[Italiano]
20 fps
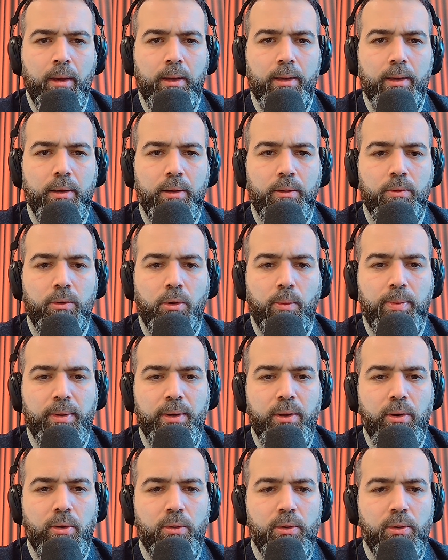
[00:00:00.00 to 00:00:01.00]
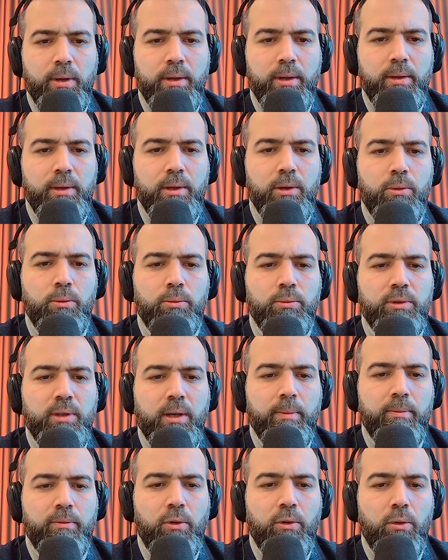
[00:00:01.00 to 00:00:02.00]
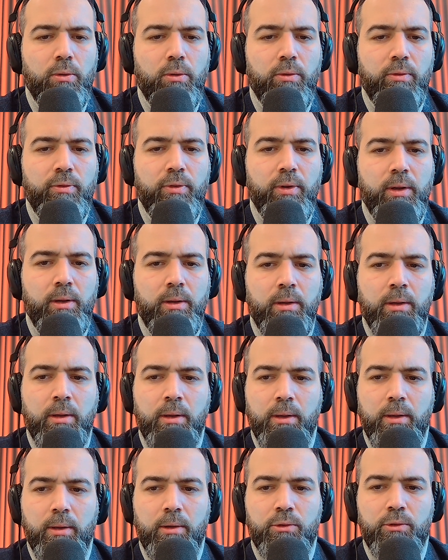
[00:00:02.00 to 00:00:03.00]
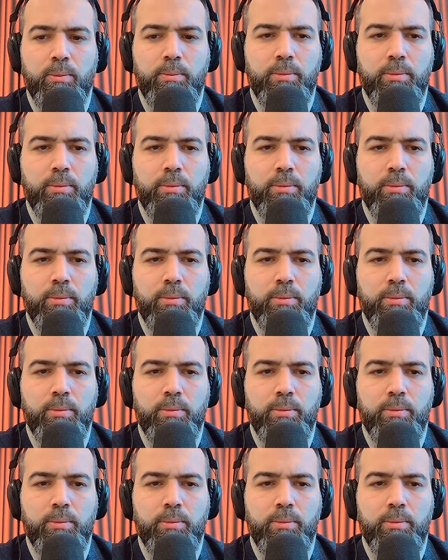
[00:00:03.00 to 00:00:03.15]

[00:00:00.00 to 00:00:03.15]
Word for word: eh, un'opinione di Guntram Wolf eh,